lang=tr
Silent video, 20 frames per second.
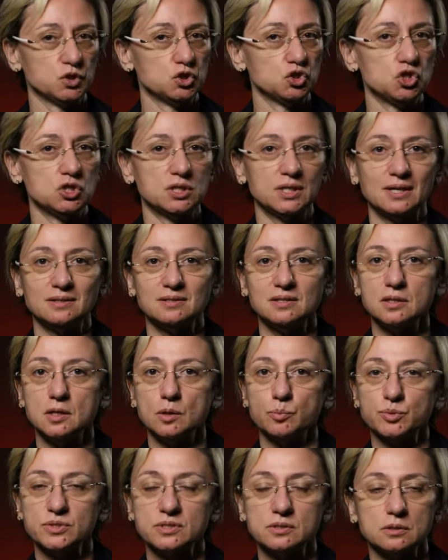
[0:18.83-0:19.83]
Şirketin
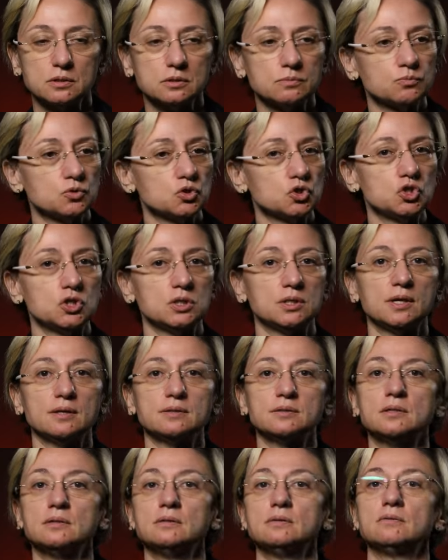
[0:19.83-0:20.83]
yapısı,
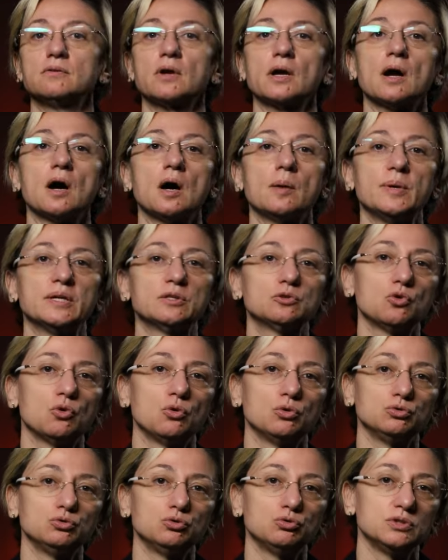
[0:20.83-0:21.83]
şirketin rekabette
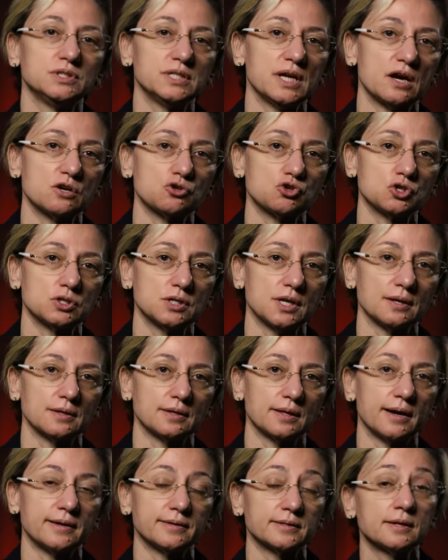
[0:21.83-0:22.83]
olduğu diğer
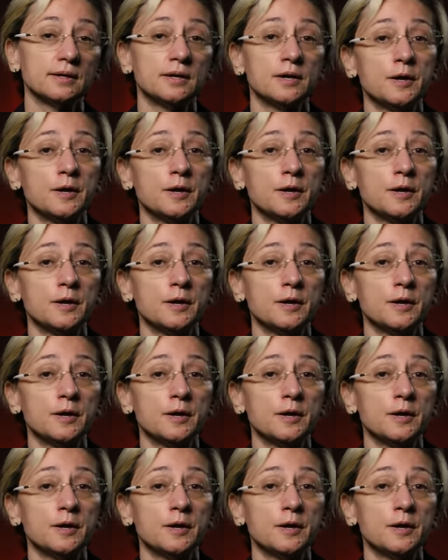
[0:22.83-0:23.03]
şirketler,